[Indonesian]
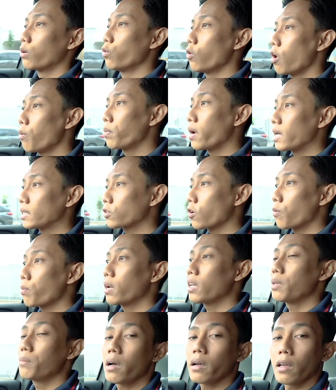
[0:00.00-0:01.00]
12,5
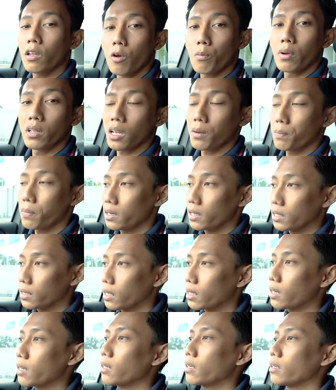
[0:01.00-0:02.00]
km per
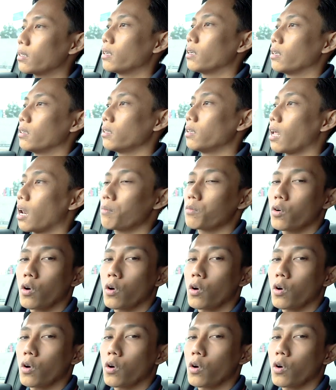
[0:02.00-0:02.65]
liter di dalam